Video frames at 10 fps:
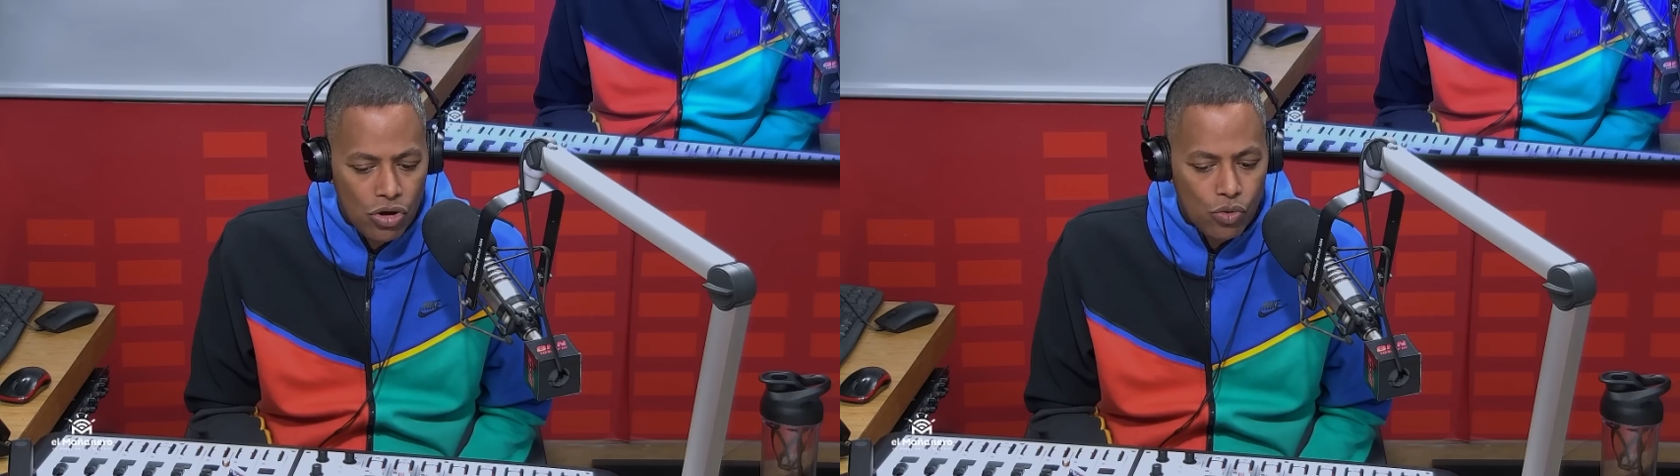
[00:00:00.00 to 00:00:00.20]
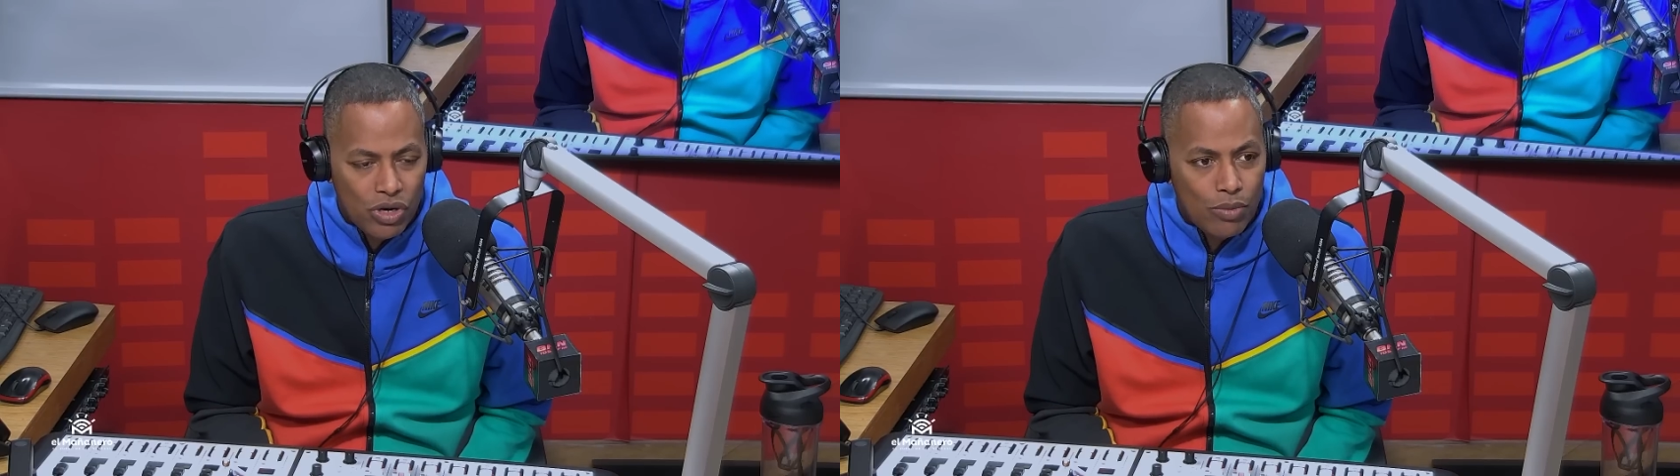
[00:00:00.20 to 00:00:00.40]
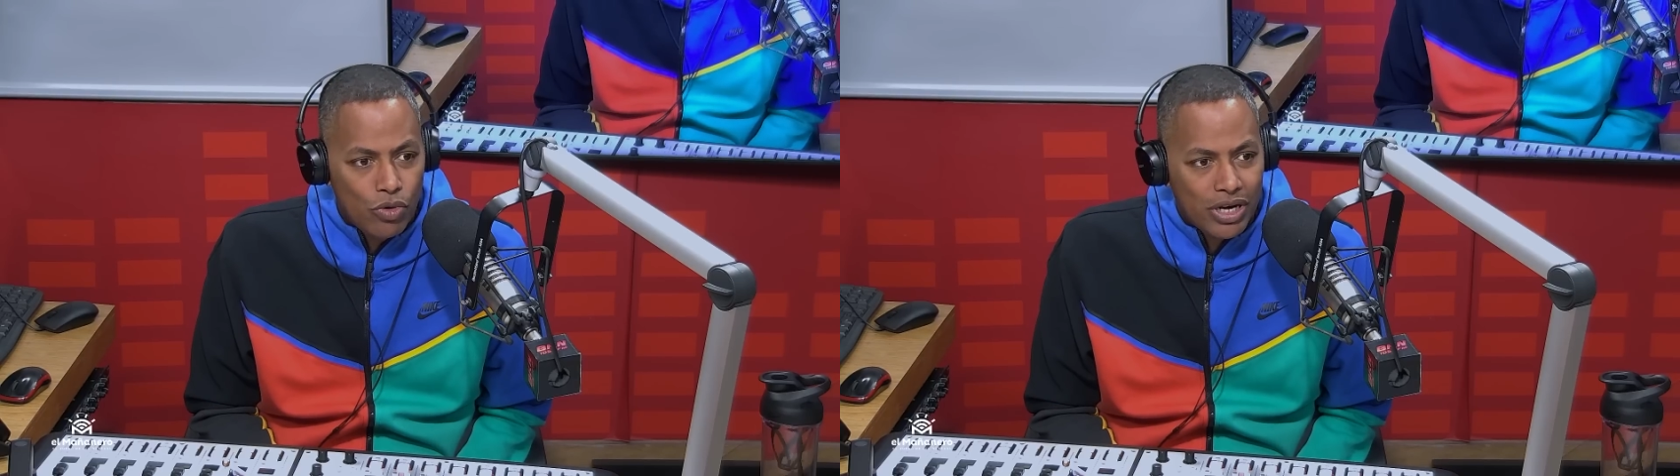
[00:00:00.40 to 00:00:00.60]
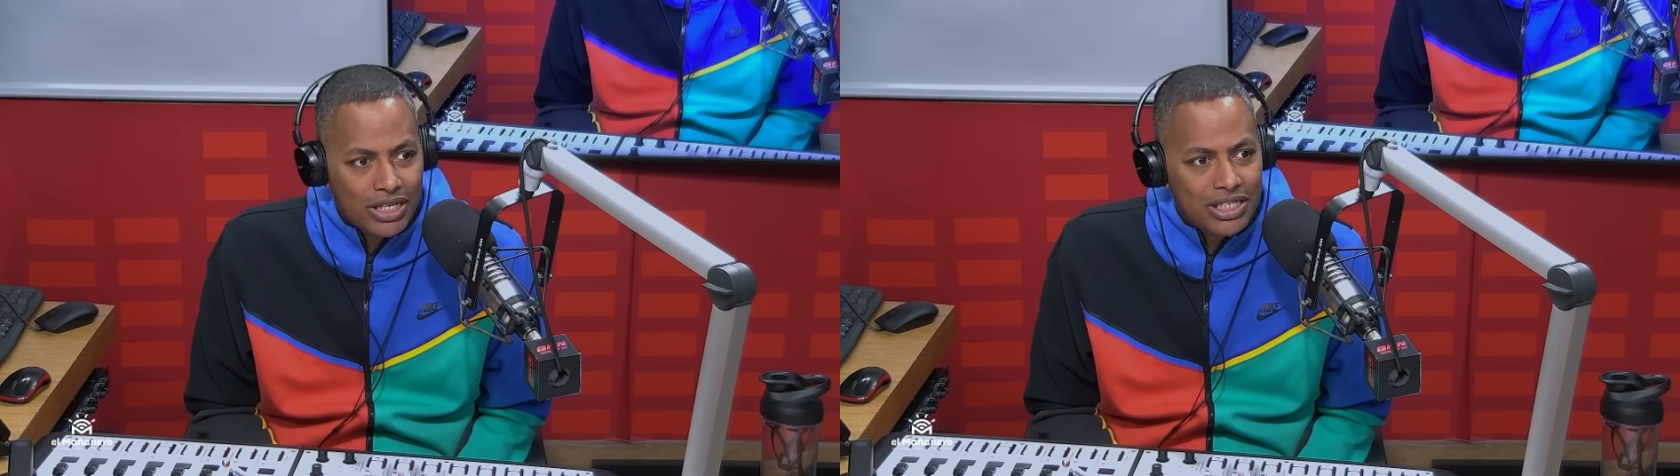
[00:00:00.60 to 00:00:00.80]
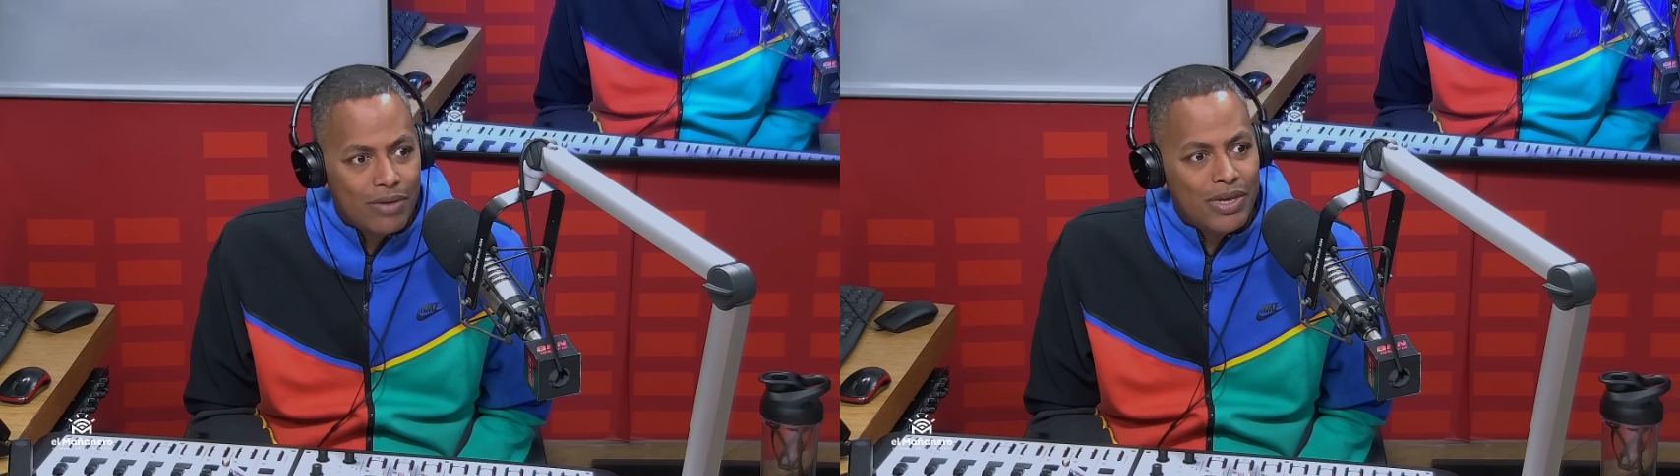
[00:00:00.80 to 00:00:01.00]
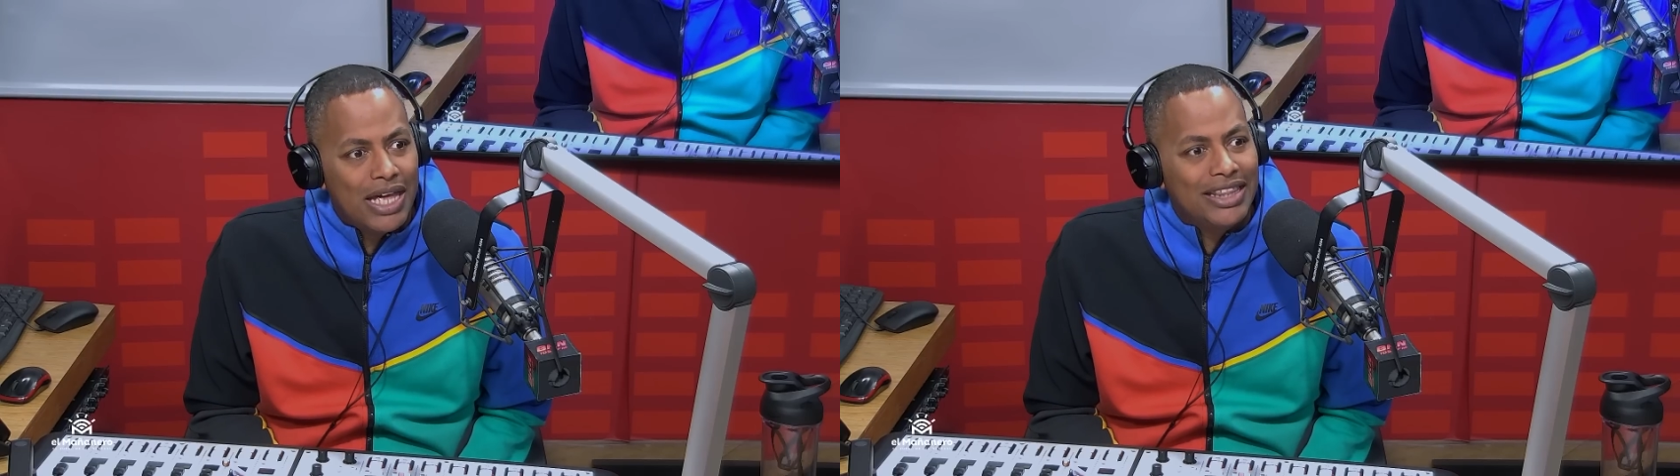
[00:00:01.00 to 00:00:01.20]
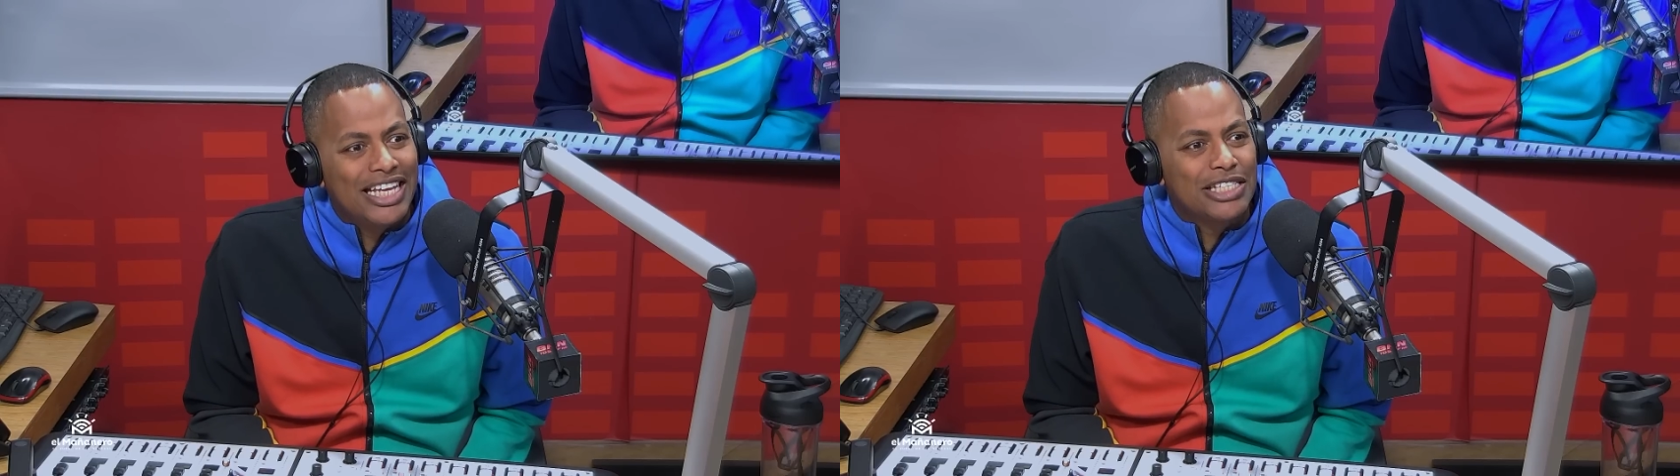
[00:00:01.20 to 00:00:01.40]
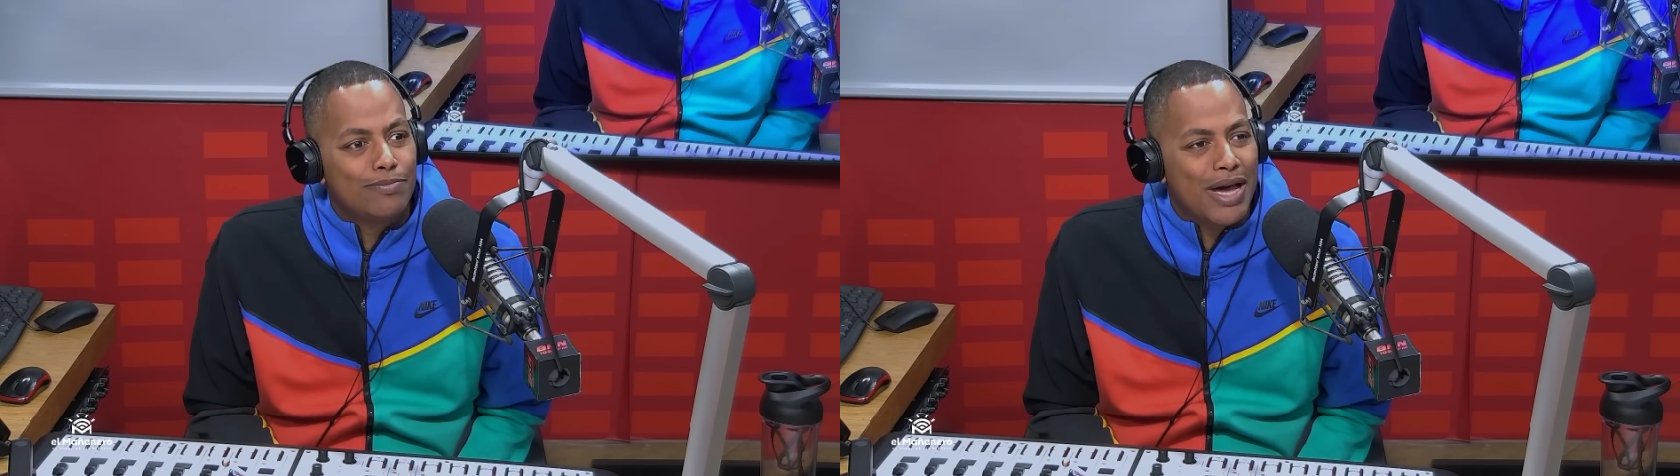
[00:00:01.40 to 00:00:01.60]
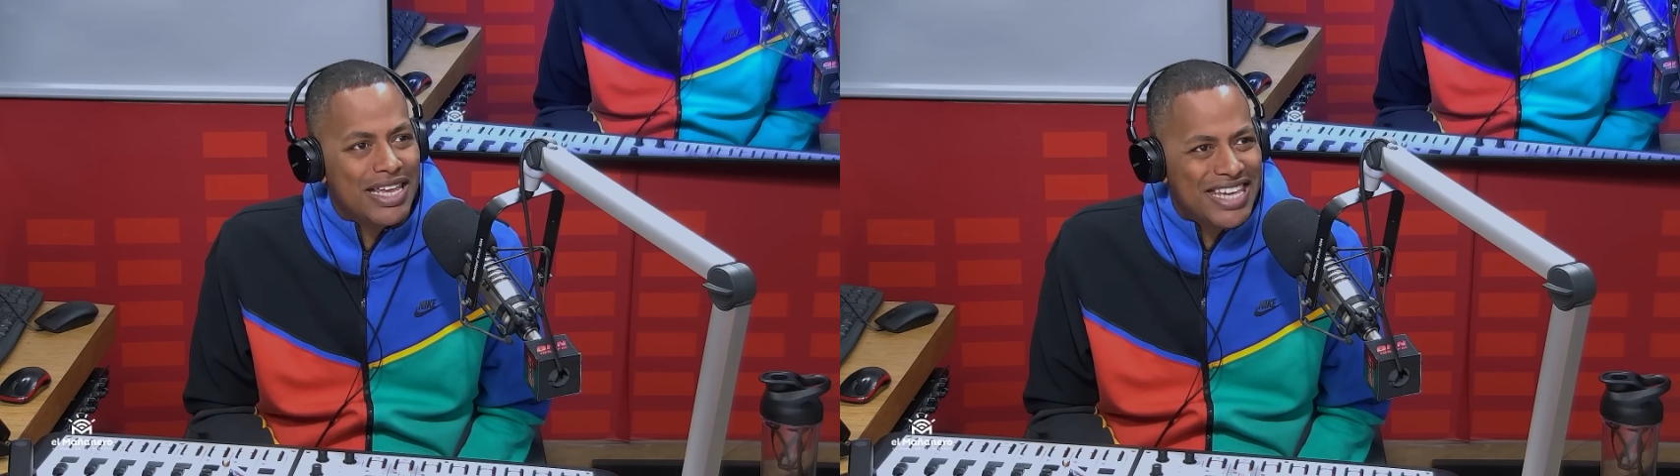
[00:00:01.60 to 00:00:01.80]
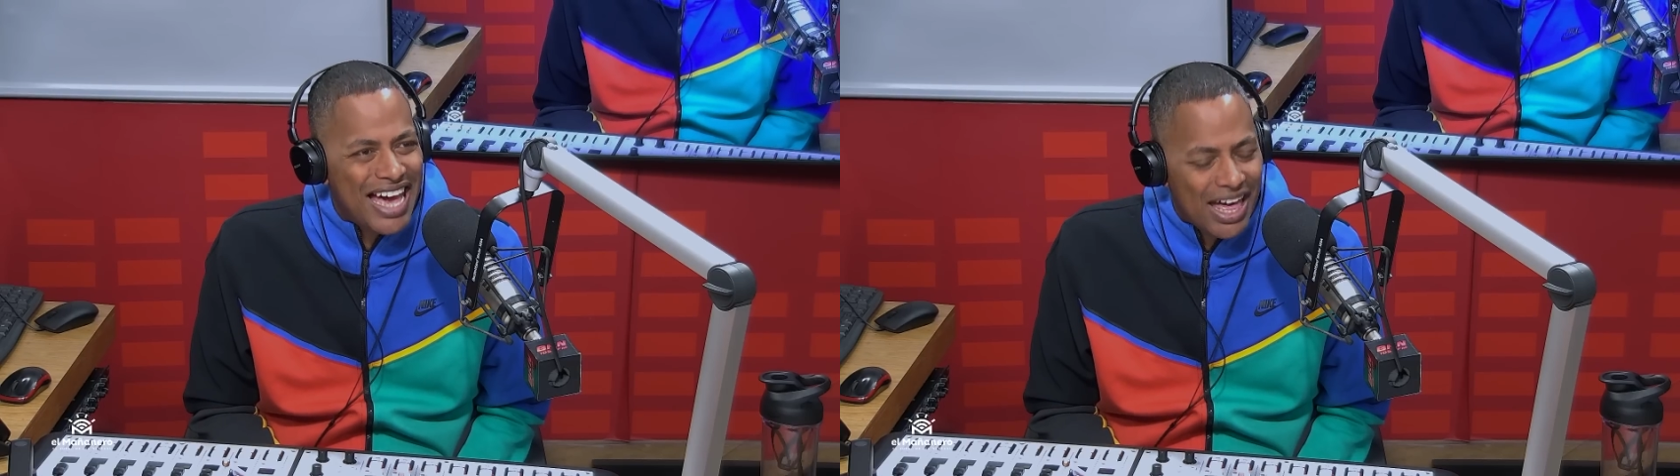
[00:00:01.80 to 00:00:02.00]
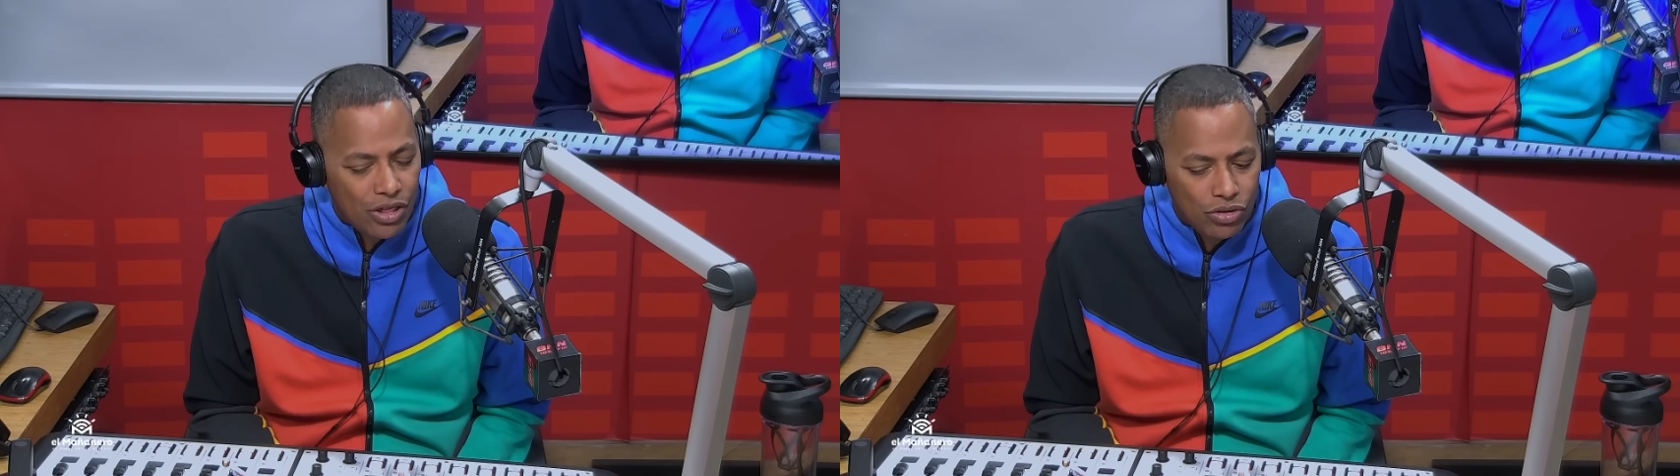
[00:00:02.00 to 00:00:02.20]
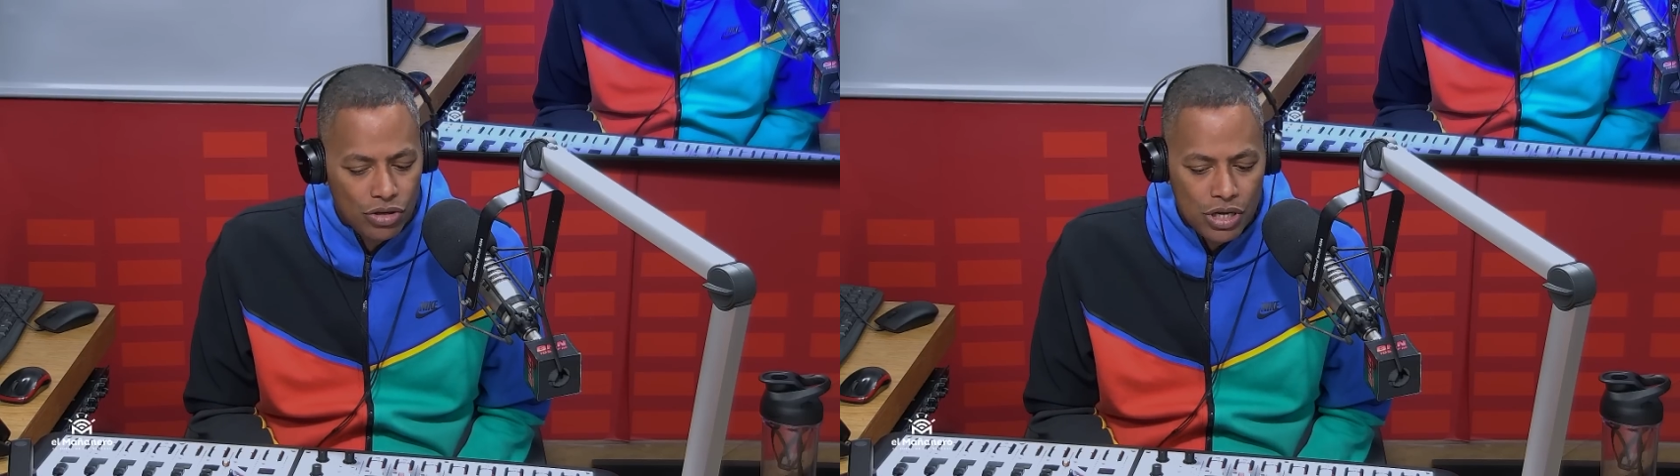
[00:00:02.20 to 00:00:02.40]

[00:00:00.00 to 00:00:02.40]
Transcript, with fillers: una mujer que se había desmayado